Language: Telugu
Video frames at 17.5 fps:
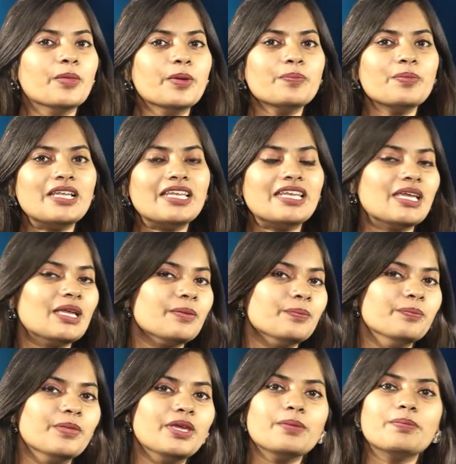మిమ్మల్ని
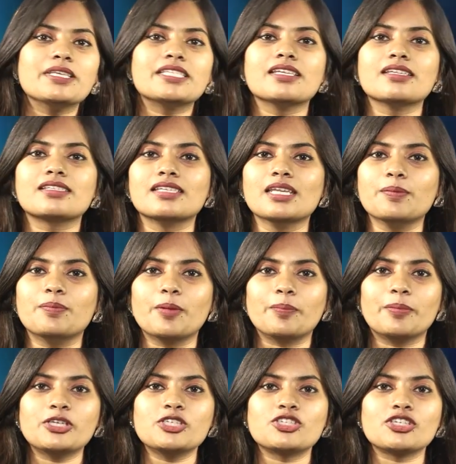మీ బిజినెస్ని
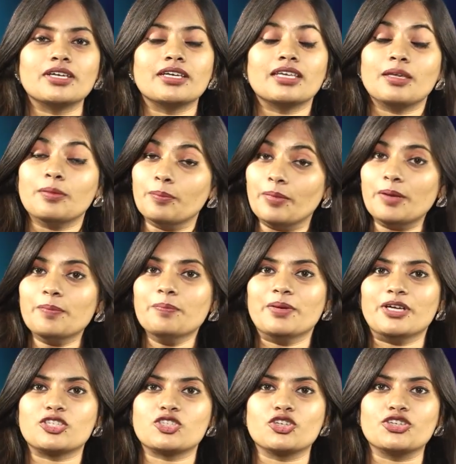ప్రపంచానికి మేం
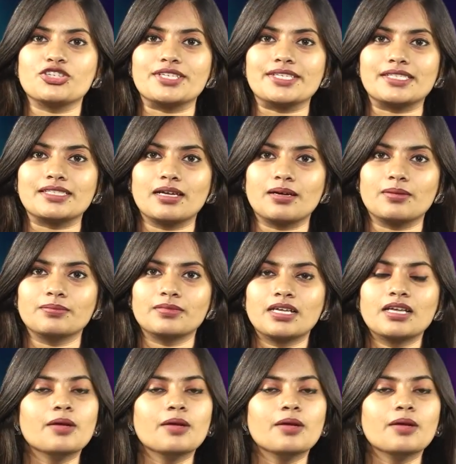పరిచయం చేస్తాం